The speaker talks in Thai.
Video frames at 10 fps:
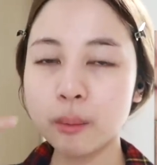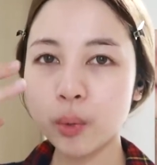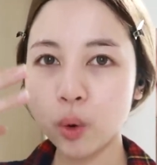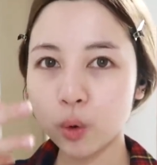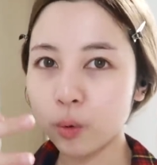
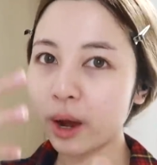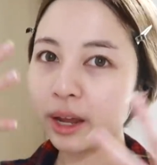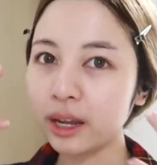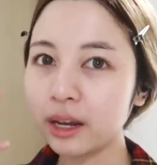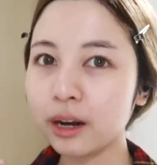โปะไว้
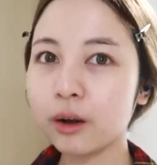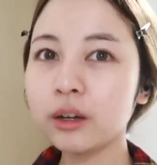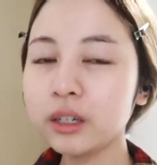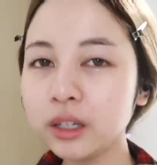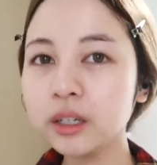แล้ว
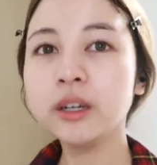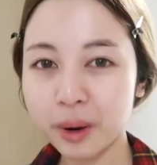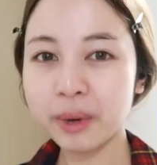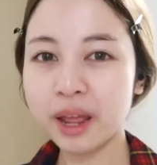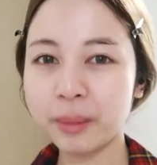คือความแด